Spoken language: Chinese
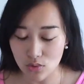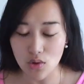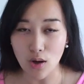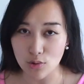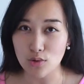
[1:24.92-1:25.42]

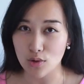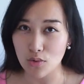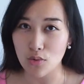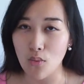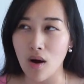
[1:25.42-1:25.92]
创作的
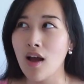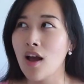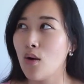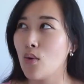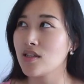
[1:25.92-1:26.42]
欲望，
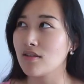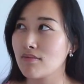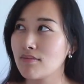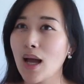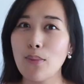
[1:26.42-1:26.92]
我
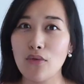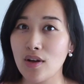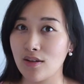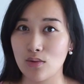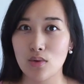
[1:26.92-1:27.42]
想大部
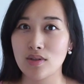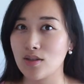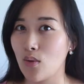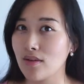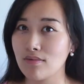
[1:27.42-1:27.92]
分很多
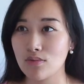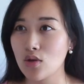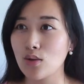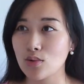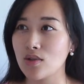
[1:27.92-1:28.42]
喜欢
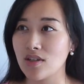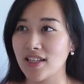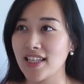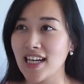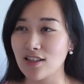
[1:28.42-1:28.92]
创作的
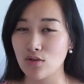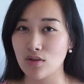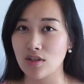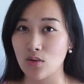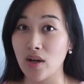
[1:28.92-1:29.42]
人，一开始都
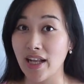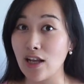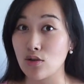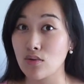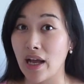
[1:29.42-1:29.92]
是喜欢
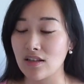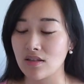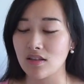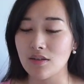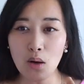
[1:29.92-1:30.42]
看书开
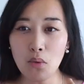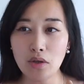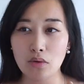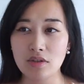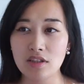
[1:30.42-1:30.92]
始的。当
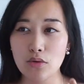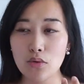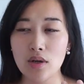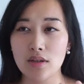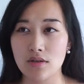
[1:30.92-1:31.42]
我有这个
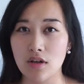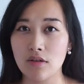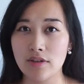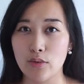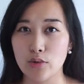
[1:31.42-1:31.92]
欲望的时
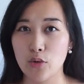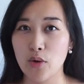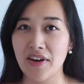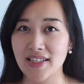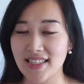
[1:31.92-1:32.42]
候呢，我就
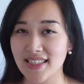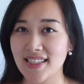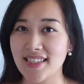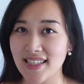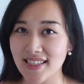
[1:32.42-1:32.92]
会发现自
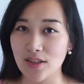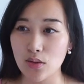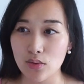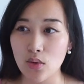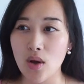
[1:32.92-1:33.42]
己写写
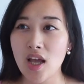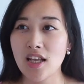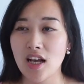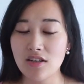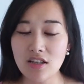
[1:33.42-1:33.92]
弄弄。
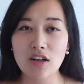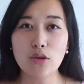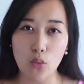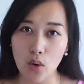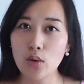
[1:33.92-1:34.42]
然后任
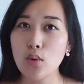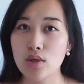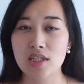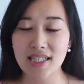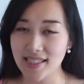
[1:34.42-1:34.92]
何有关
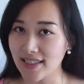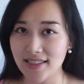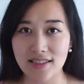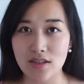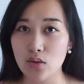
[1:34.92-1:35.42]
故事的载
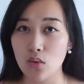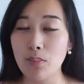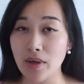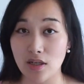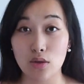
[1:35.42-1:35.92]
体，其实
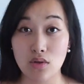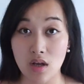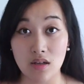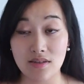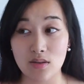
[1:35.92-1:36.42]
我本人都
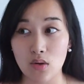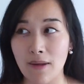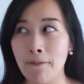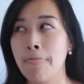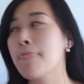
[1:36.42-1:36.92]
是很喜欢，